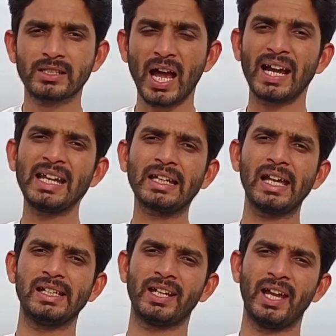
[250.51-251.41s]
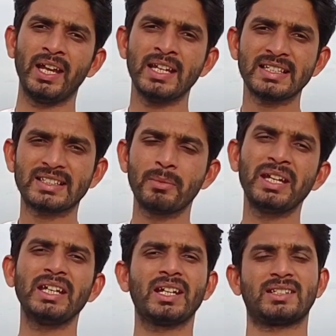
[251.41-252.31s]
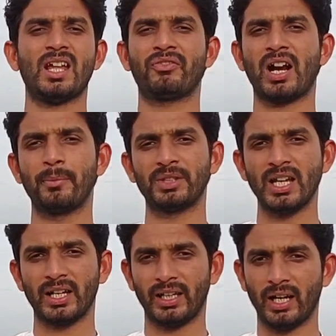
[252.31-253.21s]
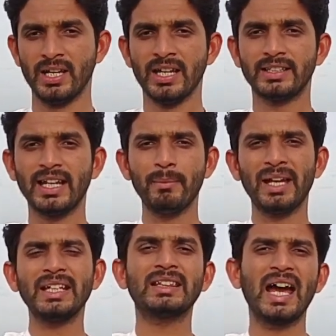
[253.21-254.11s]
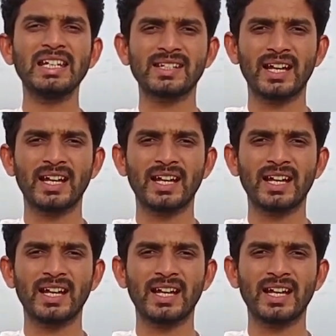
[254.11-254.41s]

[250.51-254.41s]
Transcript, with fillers: जाने के लिए ज़मीनी रास्ता फ्राहम किया गया ये मेरी दाई